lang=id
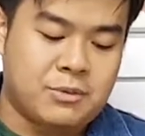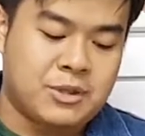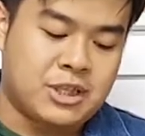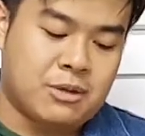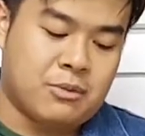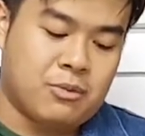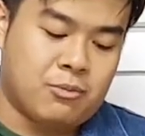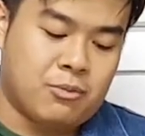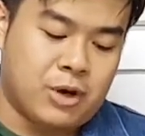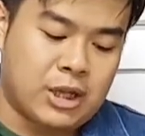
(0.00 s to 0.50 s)
bisa
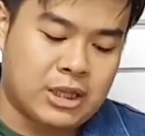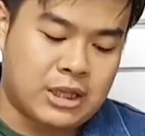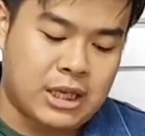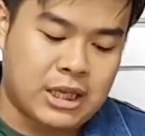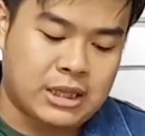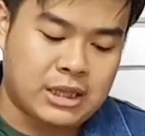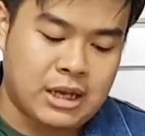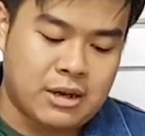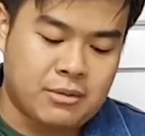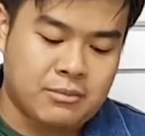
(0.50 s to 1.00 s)
membuat
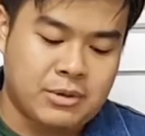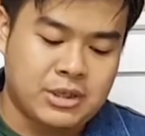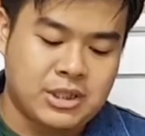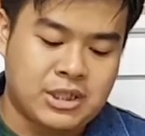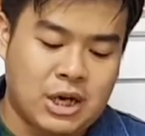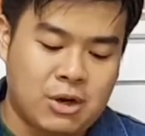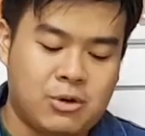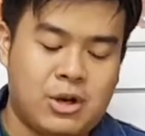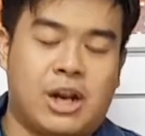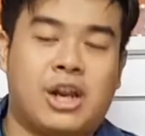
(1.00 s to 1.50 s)
kita
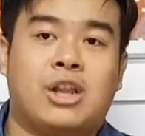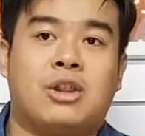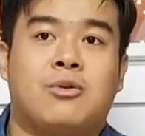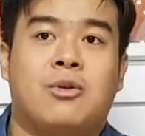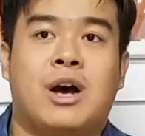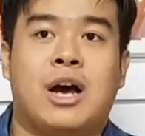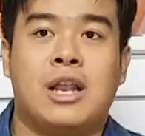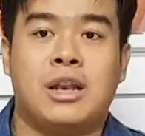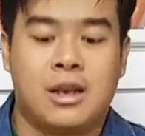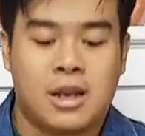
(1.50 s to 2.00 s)
menjauh dari
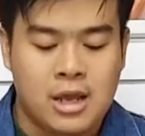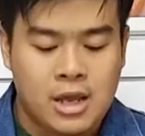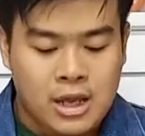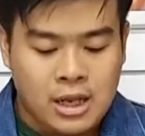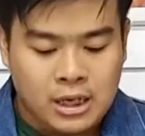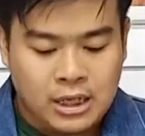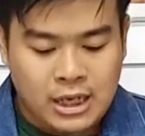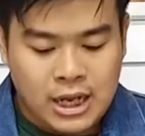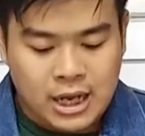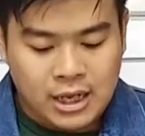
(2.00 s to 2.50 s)
Tuhan
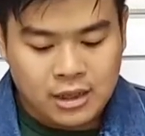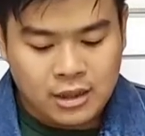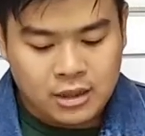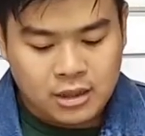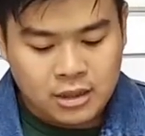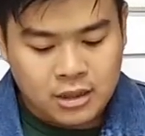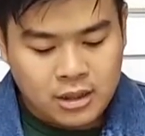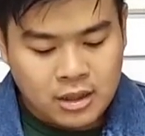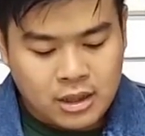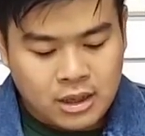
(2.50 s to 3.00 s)

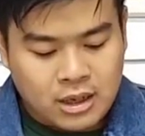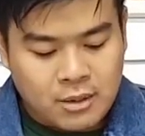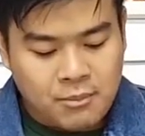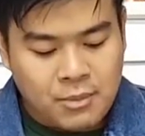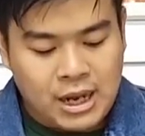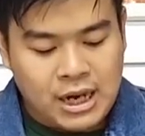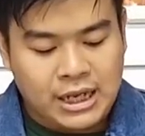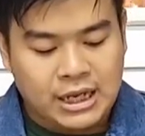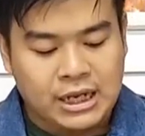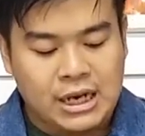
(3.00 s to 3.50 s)
dan
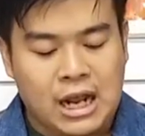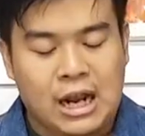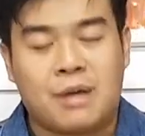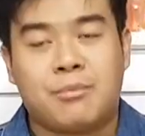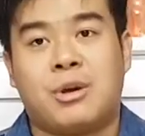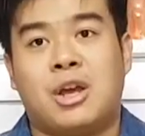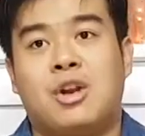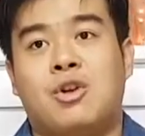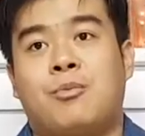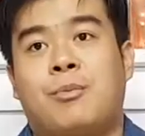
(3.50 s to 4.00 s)
kembali ke dalam
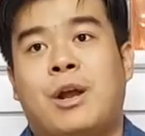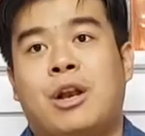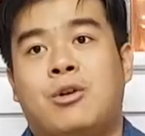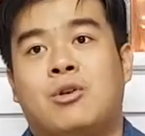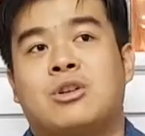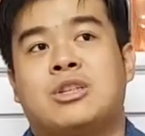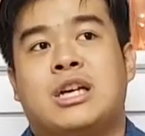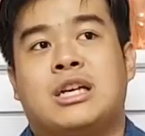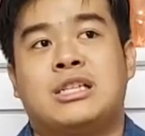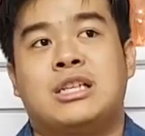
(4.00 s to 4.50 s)
kehidupan
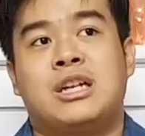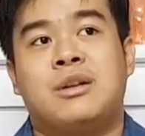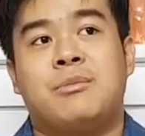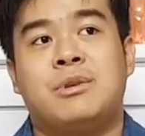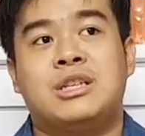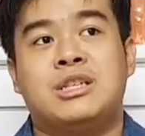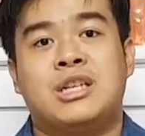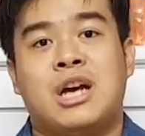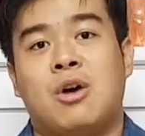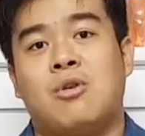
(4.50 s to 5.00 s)
dosa. Jadi
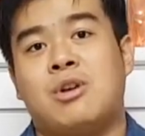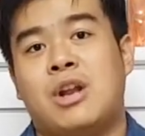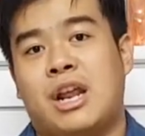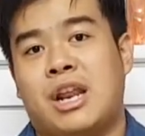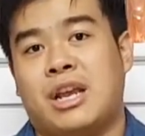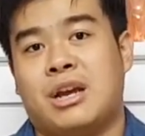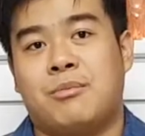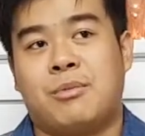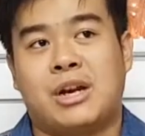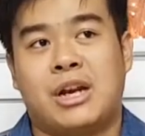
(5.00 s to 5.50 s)
menjauh
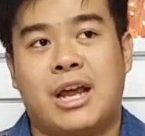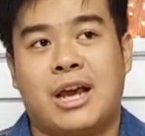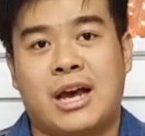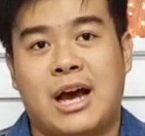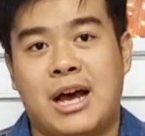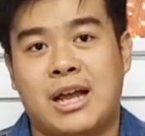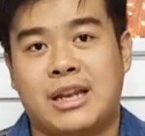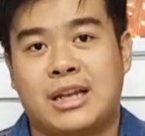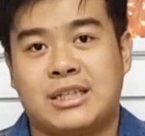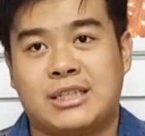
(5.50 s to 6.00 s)
dari
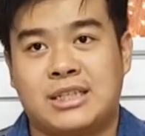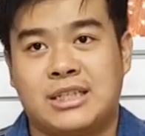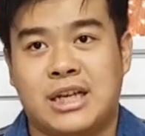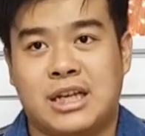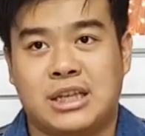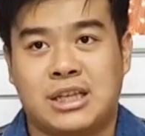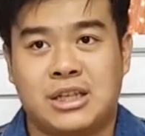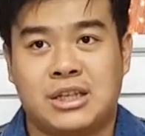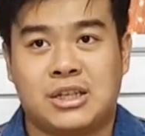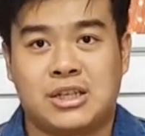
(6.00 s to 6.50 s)
kemerdekaan yang
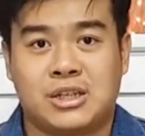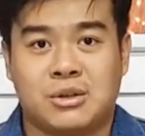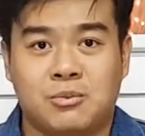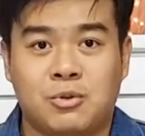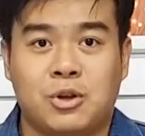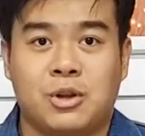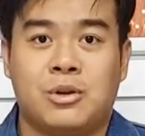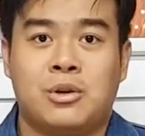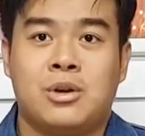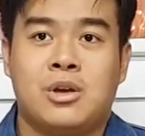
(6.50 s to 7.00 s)
sejati
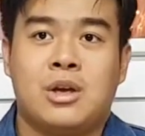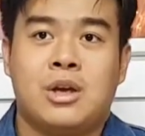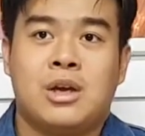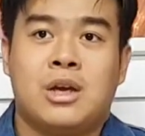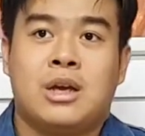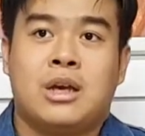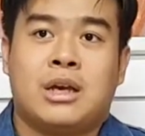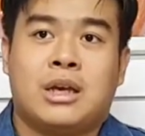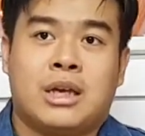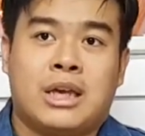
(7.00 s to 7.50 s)
tersebut
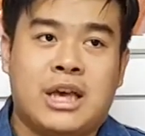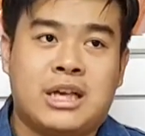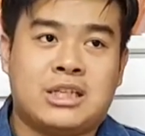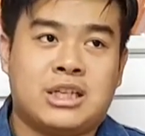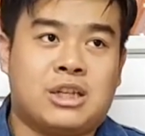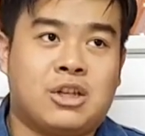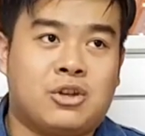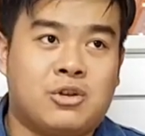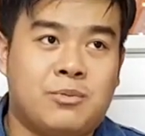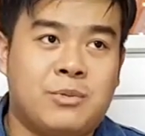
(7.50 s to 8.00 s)

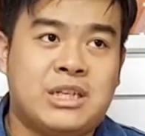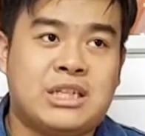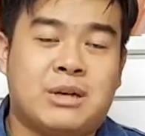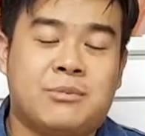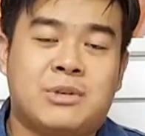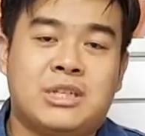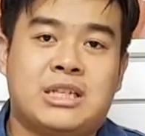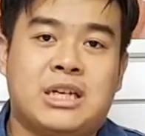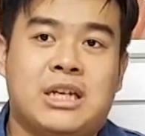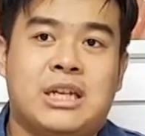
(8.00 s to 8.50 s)
gadget itu bisa
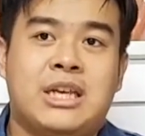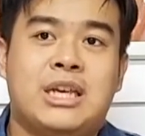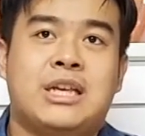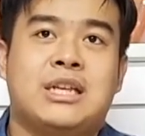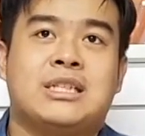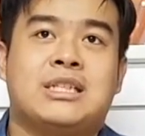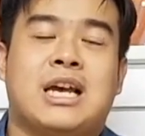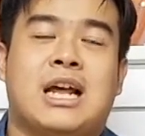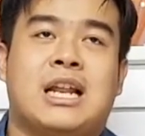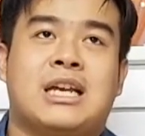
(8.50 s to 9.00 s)

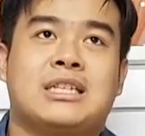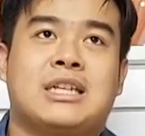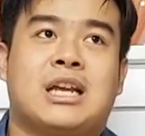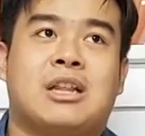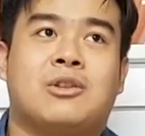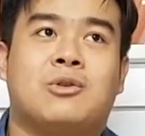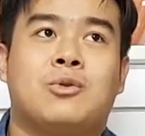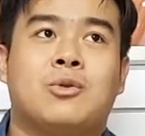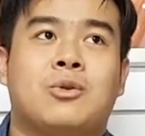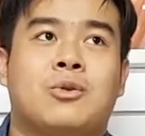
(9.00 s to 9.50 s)
menjadi salah
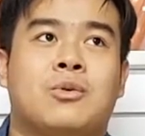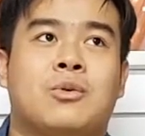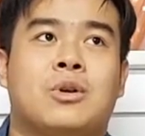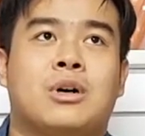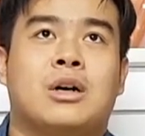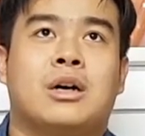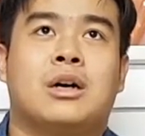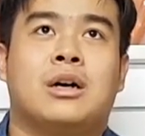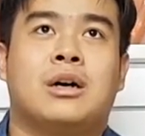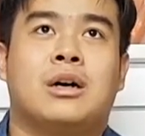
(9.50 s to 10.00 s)
satu
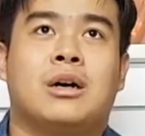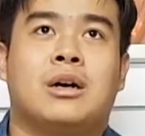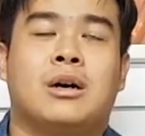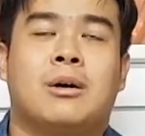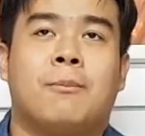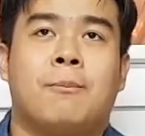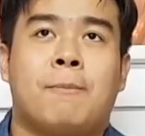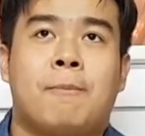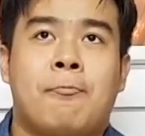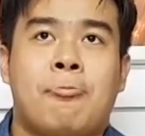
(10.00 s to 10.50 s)
uh,
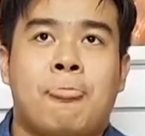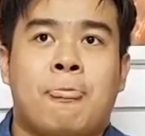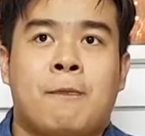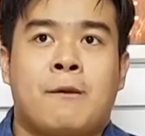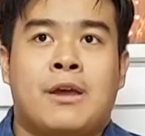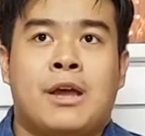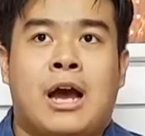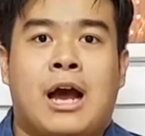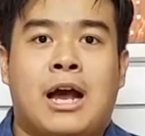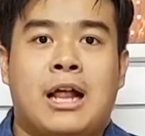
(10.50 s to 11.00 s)

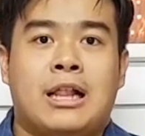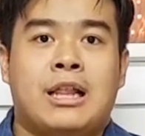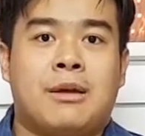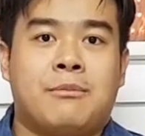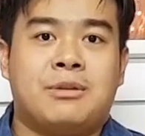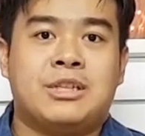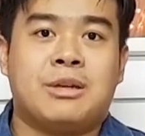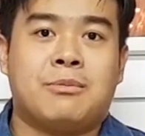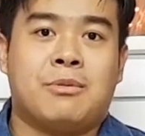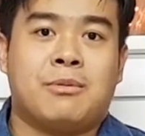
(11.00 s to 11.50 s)
hal yang
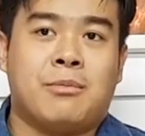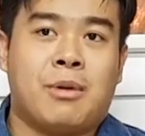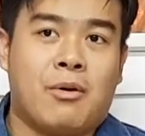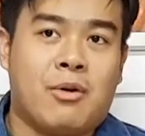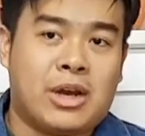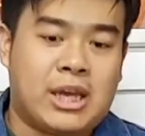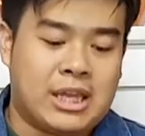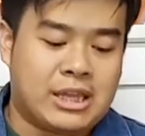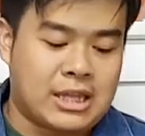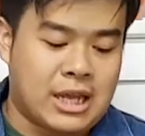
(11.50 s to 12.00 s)
bisa
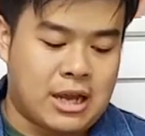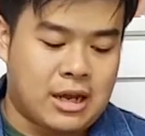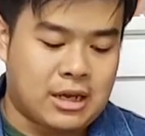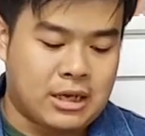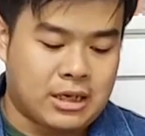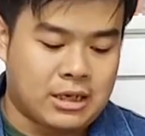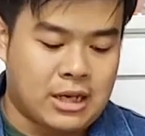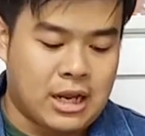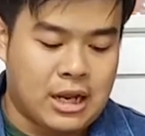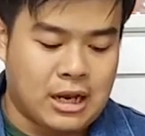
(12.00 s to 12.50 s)
membawa kita
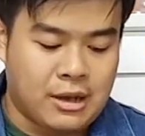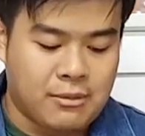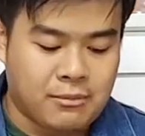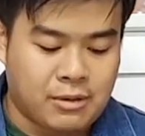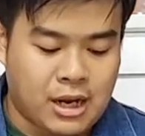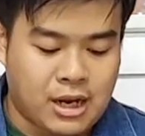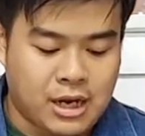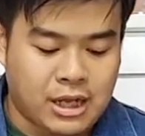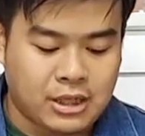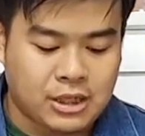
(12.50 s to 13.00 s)
ke dalam
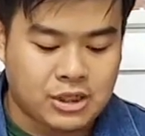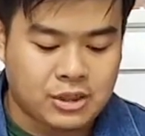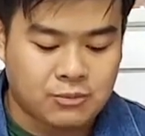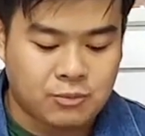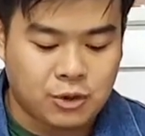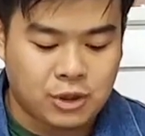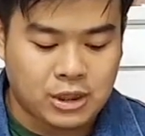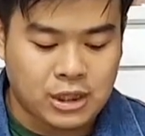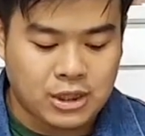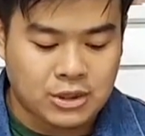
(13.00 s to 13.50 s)
ranah
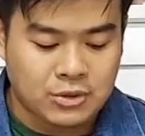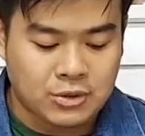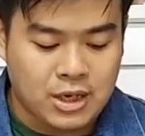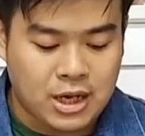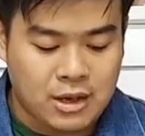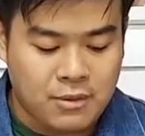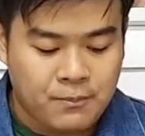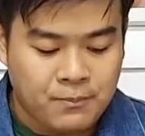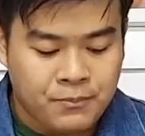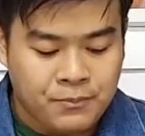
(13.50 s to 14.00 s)
tersebut dan
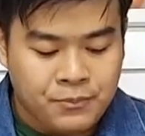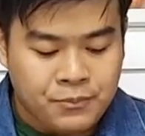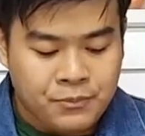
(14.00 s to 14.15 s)
juga